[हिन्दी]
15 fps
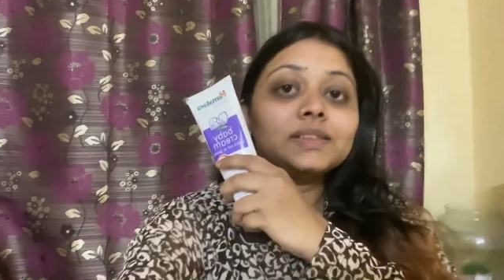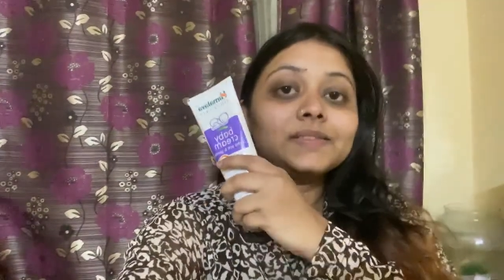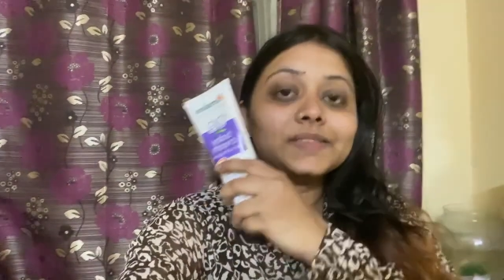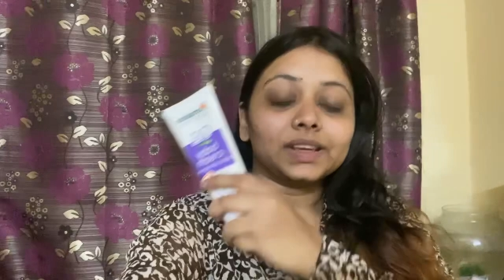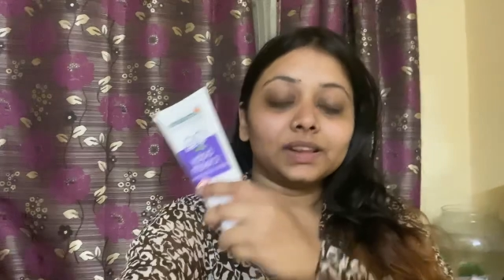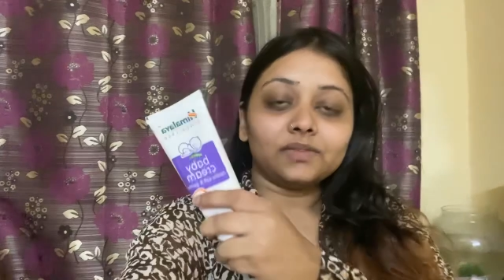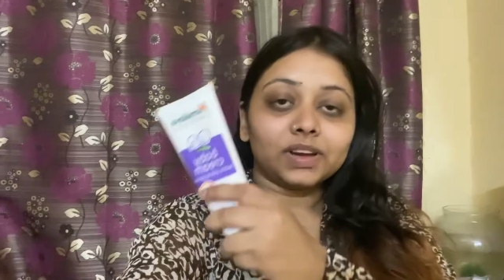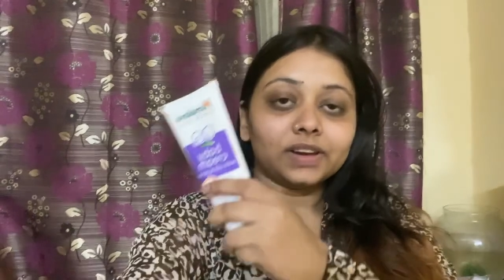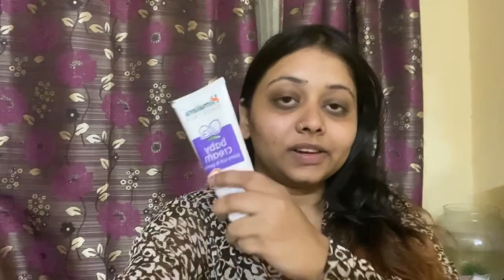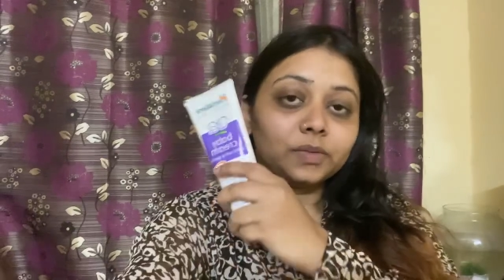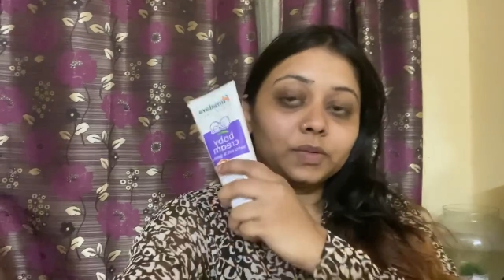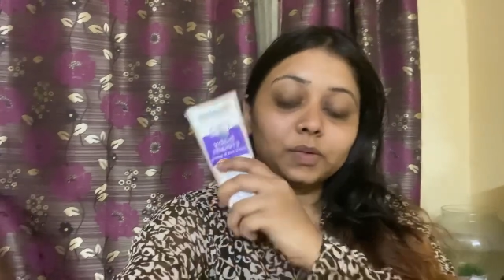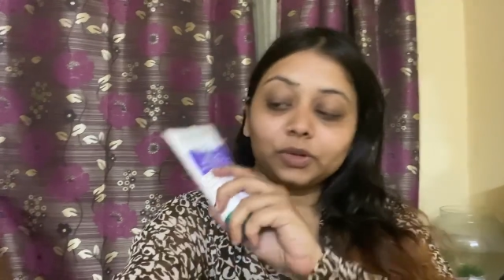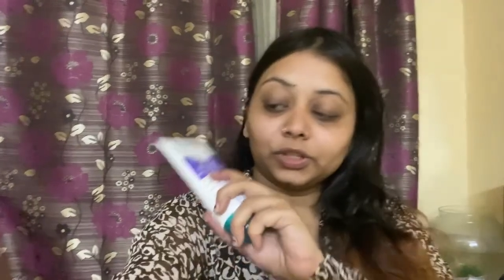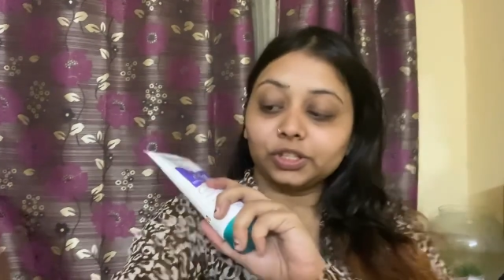स्किन वगैरह
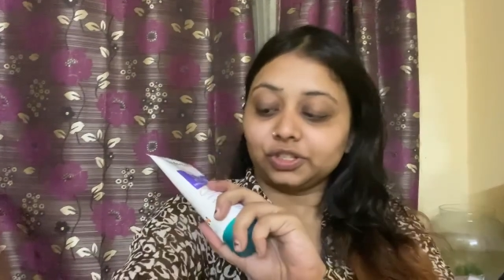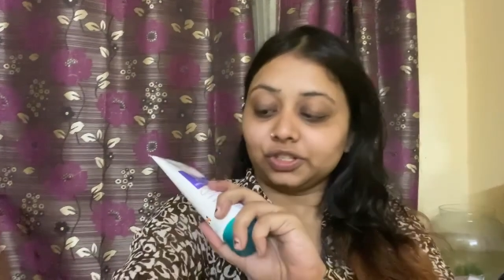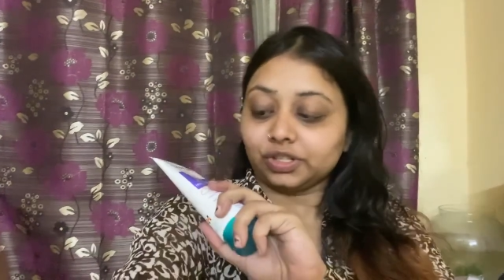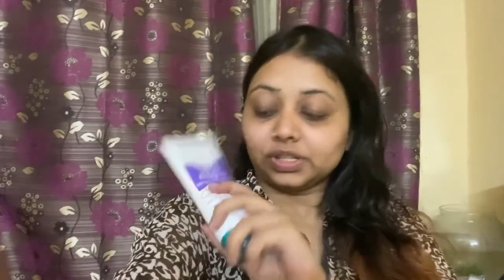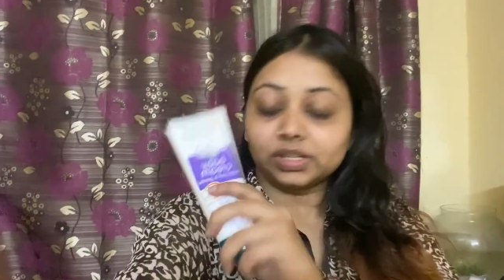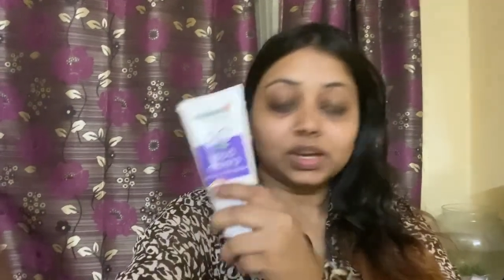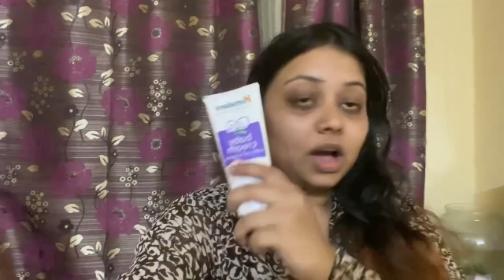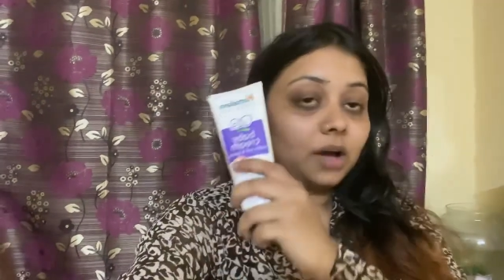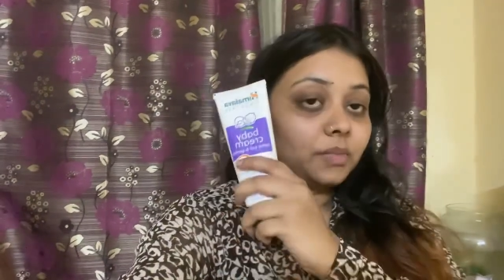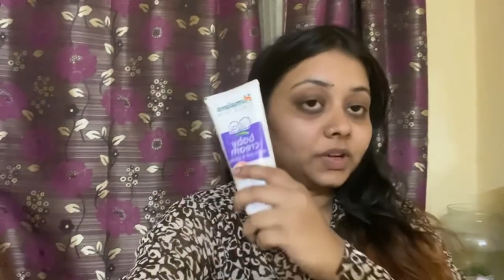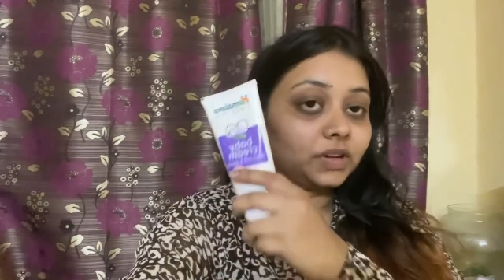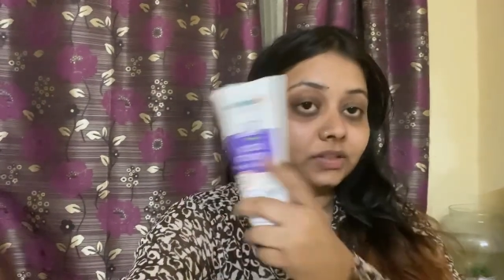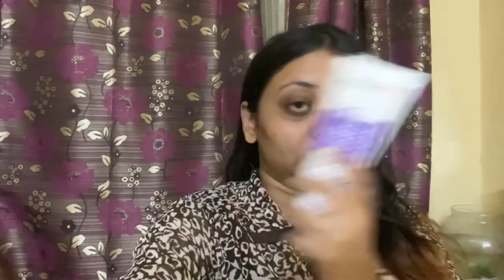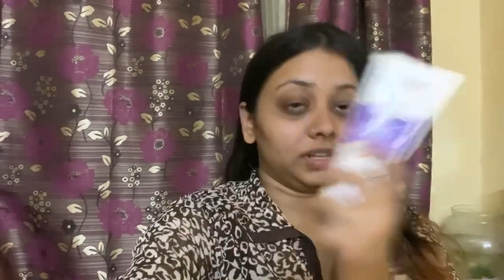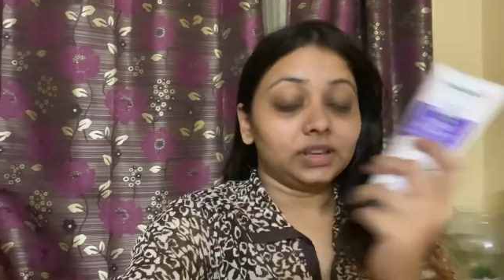पर बहुत अच्छे से काम
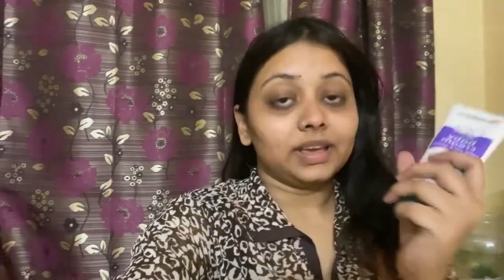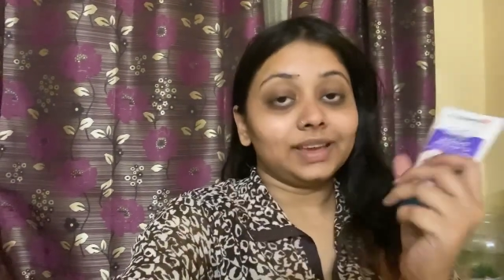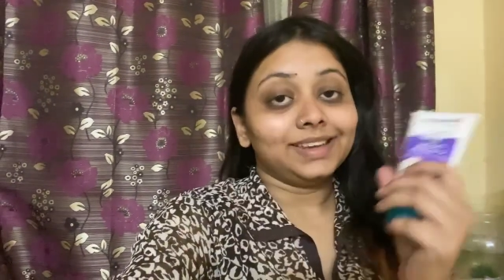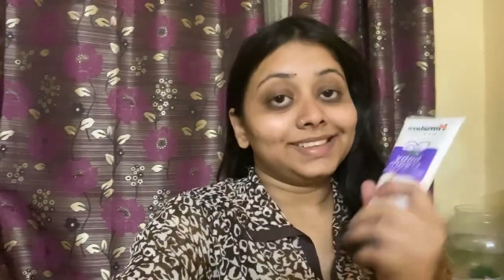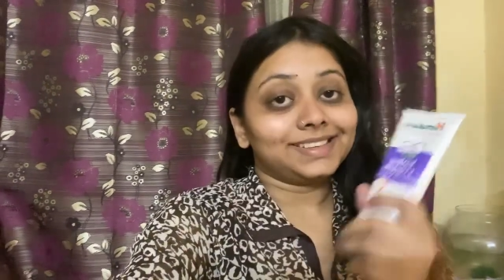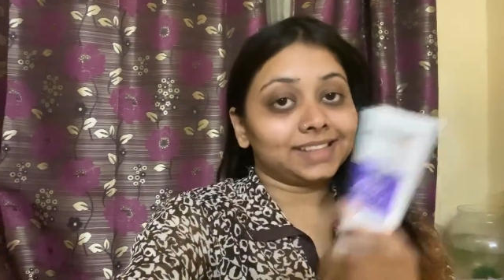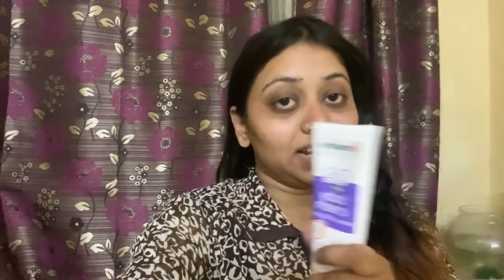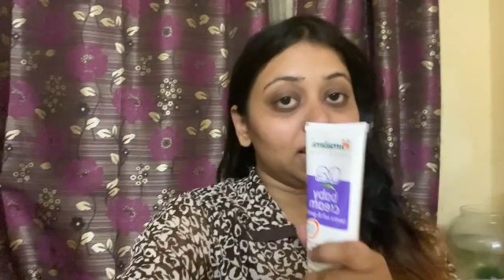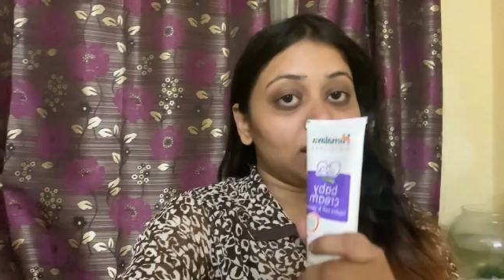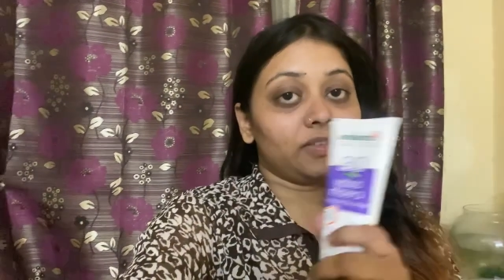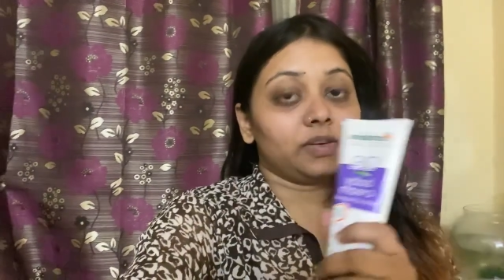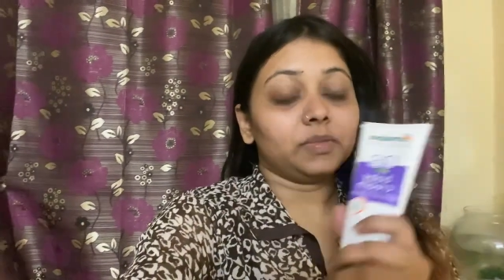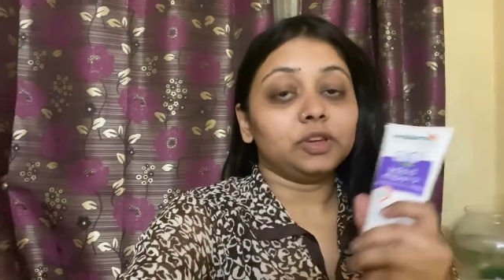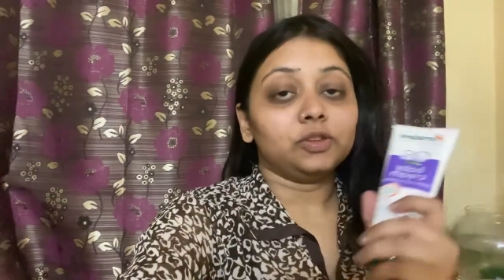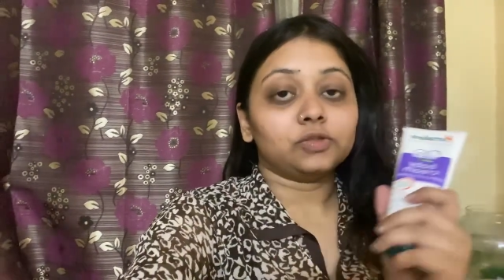करते हैं इसके अलावा
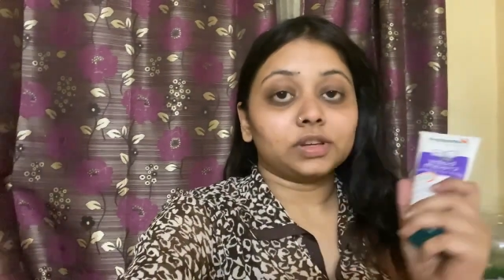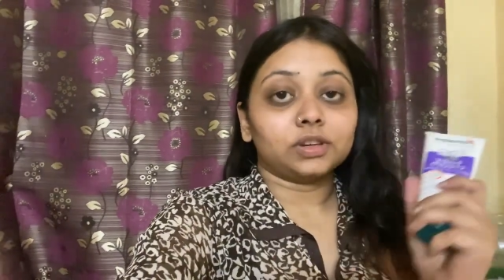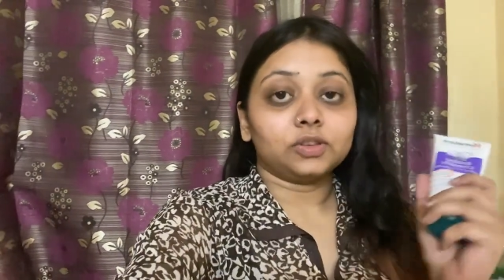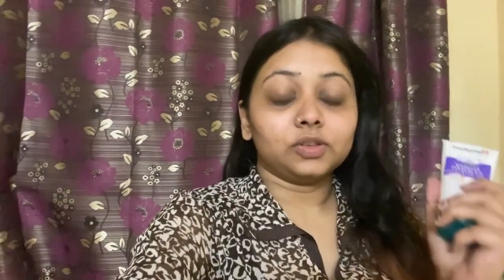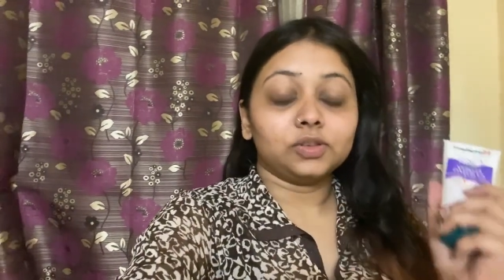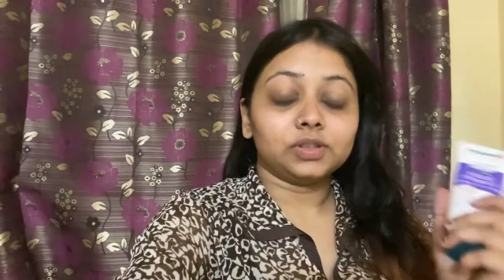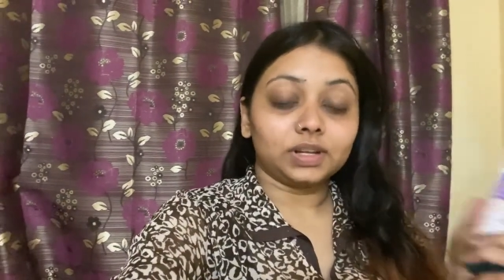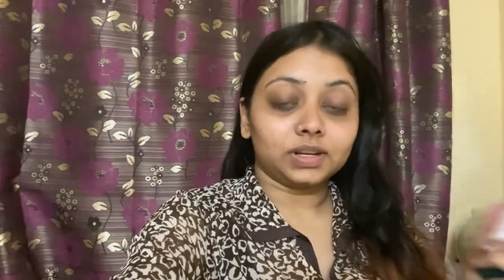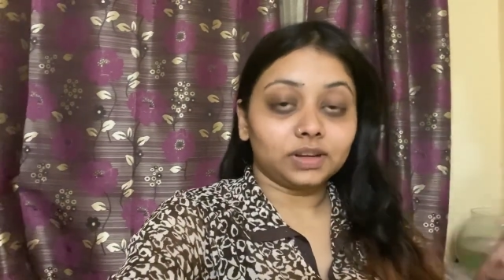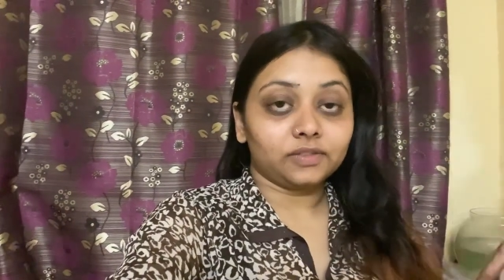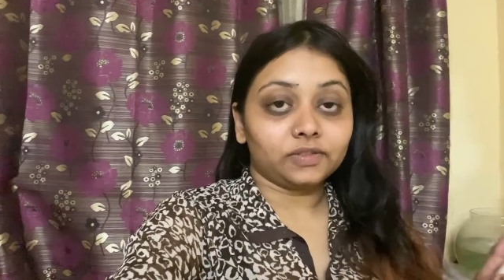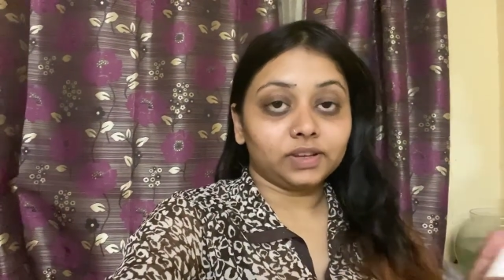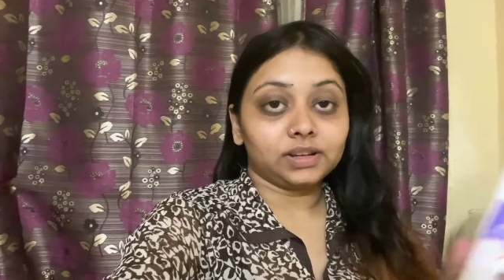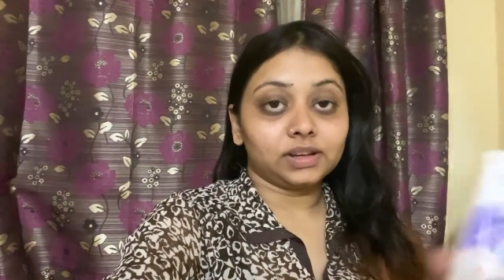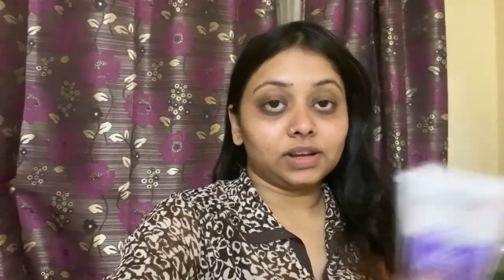मैं यूज़ करती हूँ
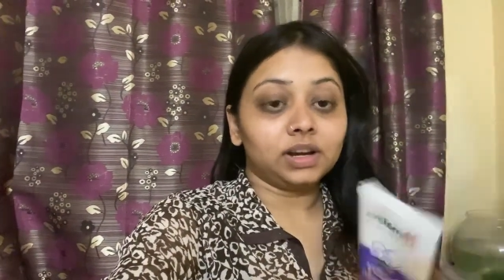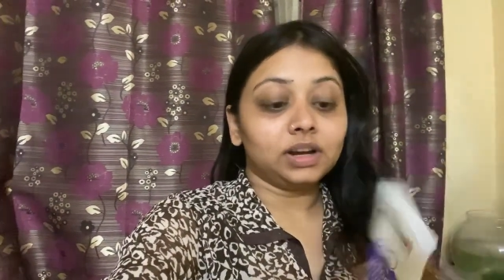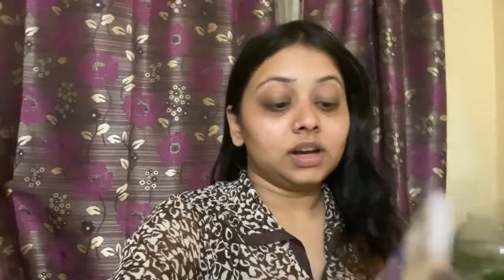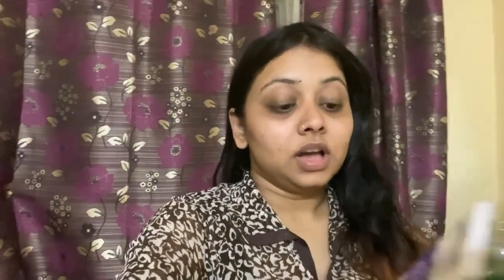सेटाफिल का